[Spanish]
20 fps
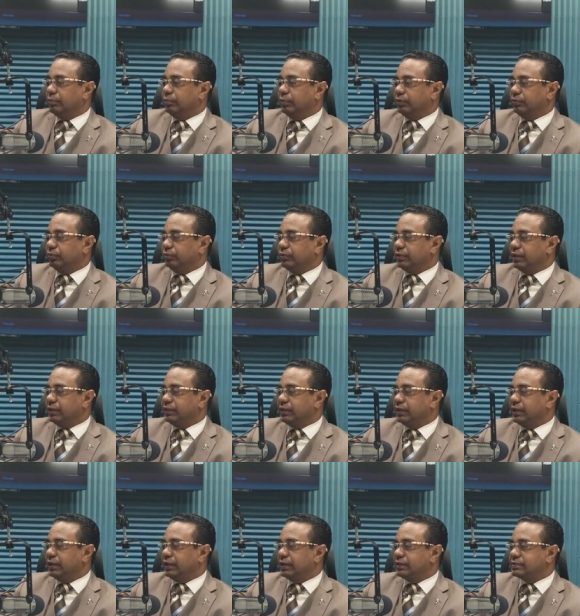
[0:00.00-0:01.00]
pues usted
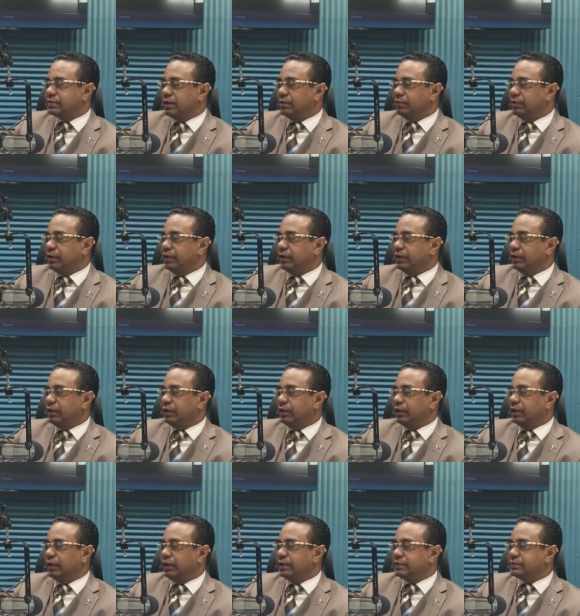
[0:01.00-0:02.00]
tiene que saber
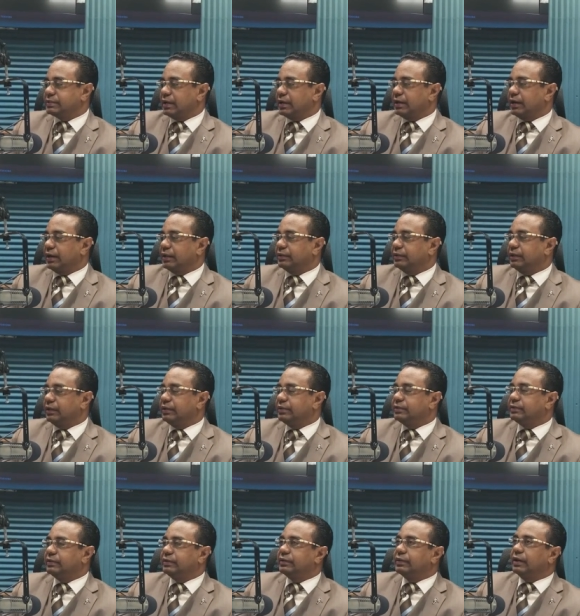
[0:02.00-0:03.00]
estas
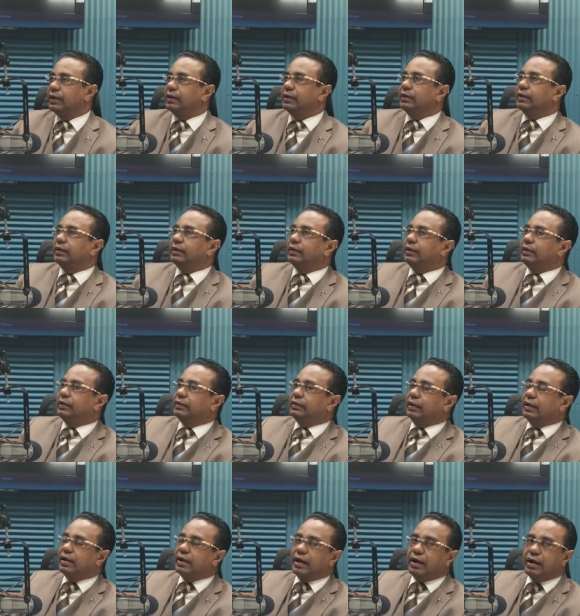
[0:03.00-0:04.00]
características y
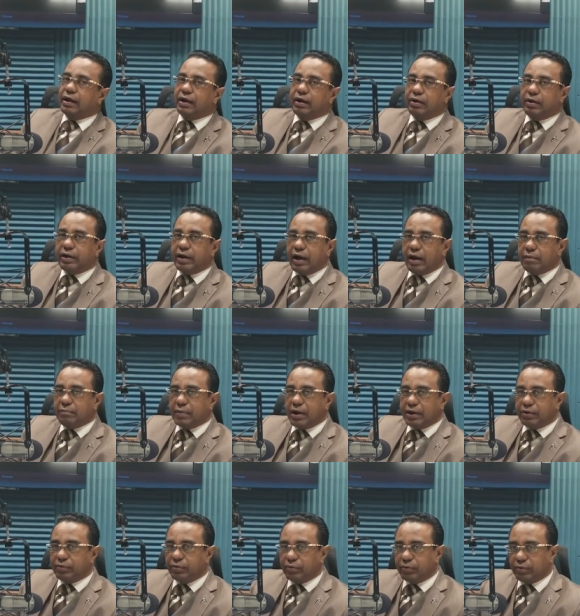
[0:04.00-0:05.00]
tenga a
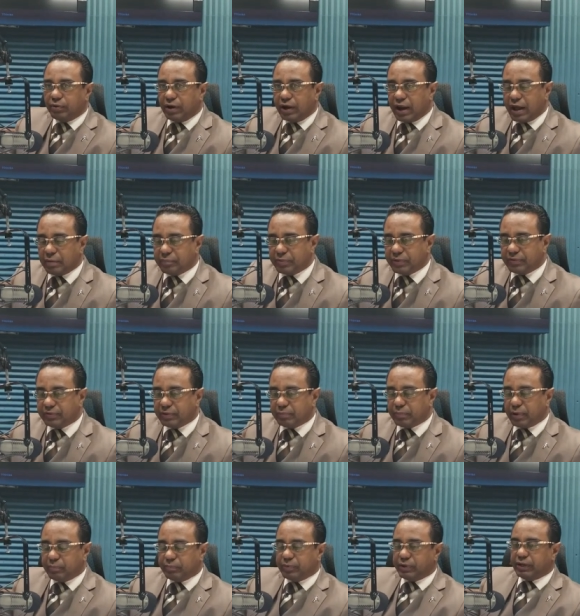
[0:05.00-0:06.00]
mano lápiz y
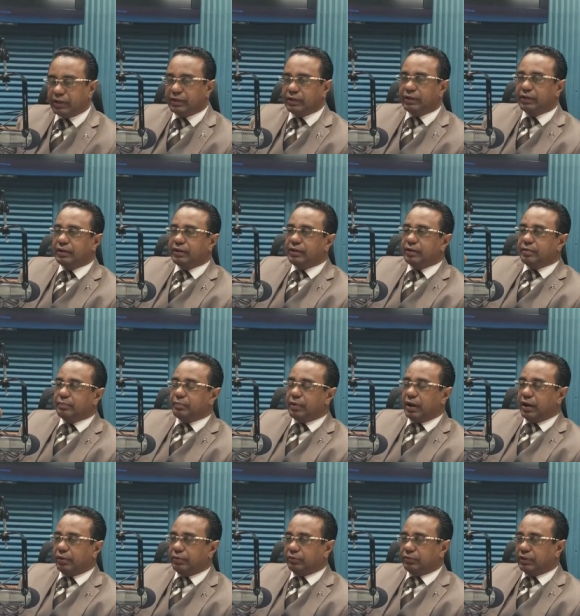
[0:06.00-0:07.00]
papel
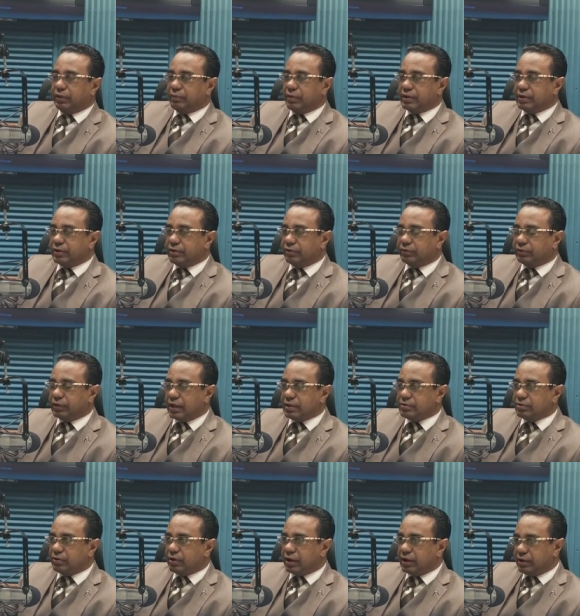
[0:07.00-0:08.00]
para que usted vaya
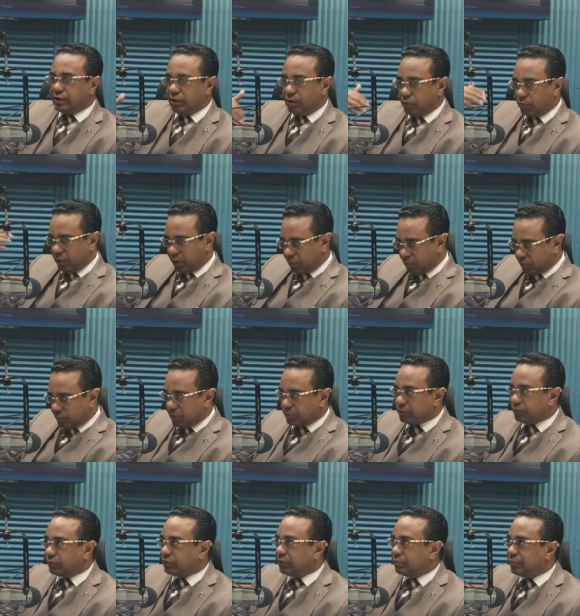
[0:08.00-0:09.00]
anotándola y luego
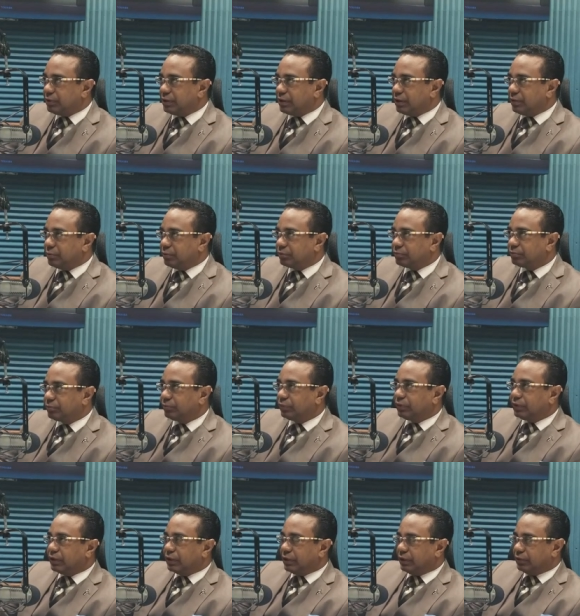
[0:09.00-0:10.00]
cuando terminemos,
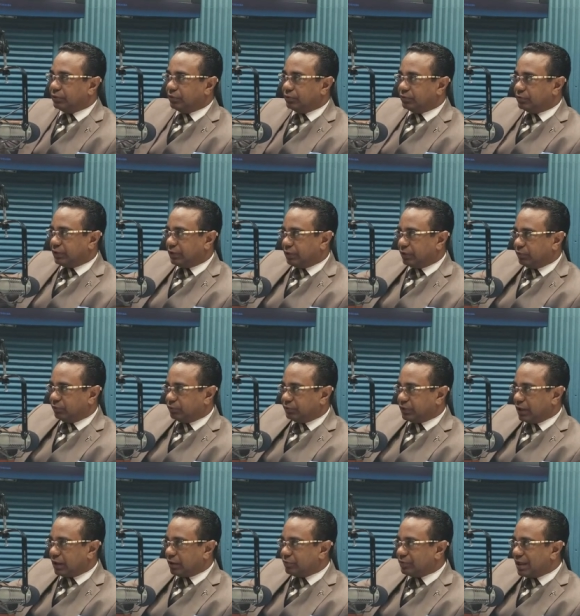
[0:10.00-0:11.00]
entonces
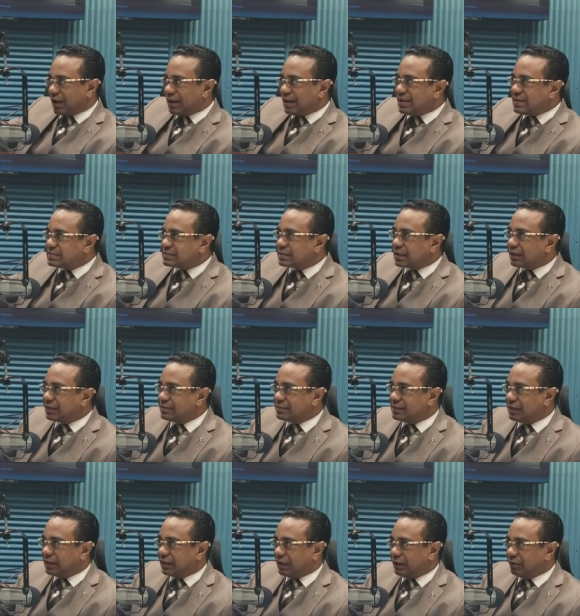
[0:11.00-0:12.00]
usted haga una lista de
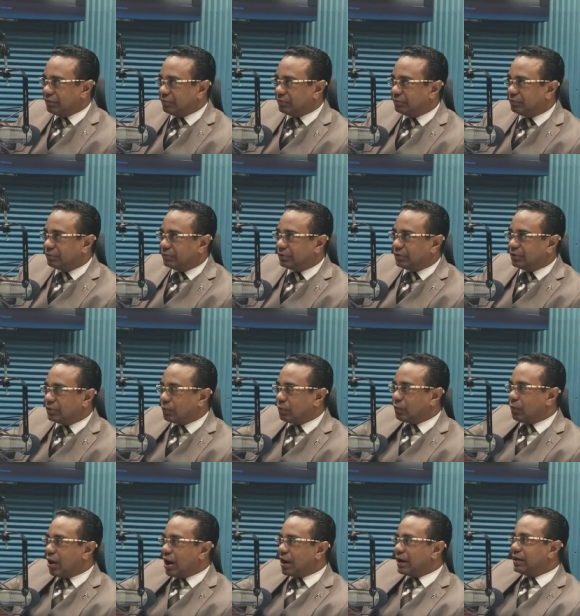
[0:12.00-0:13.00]
chequeo
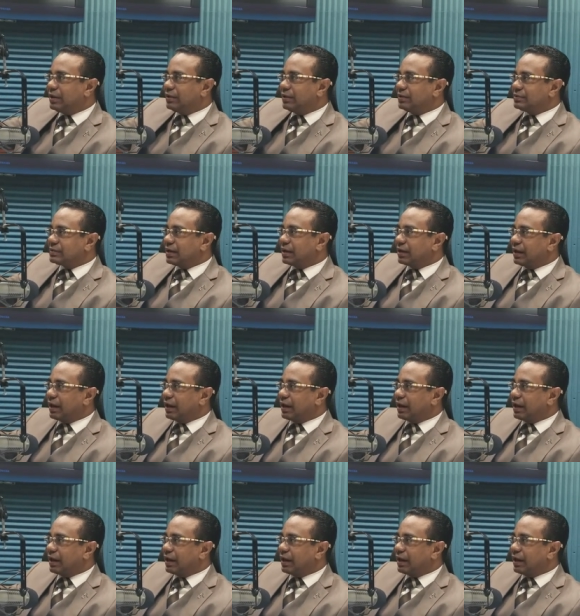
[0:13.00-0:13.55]
cuáles de esa